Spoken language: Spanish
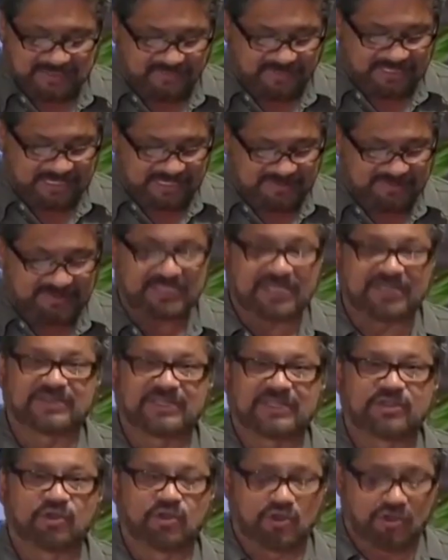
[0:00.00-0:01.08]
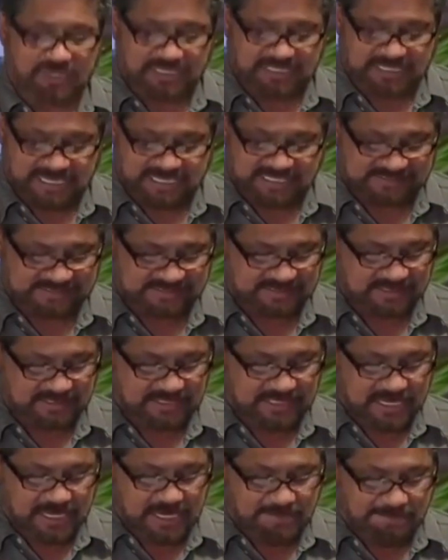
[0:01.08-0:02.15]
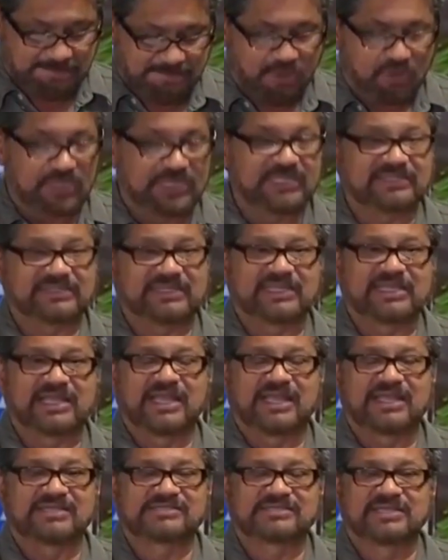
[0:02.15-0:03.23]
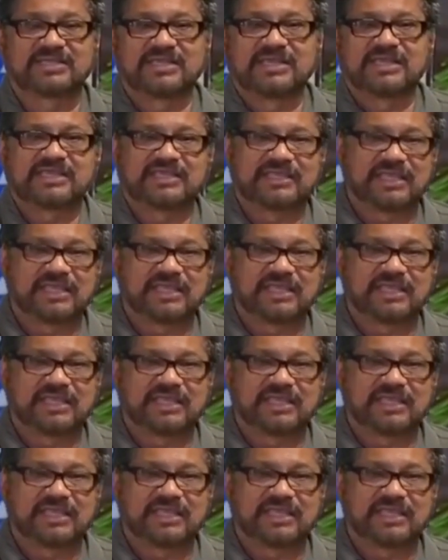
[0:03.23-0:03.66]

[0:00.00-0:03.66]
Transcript: se desprendió todo este fracaso que es el que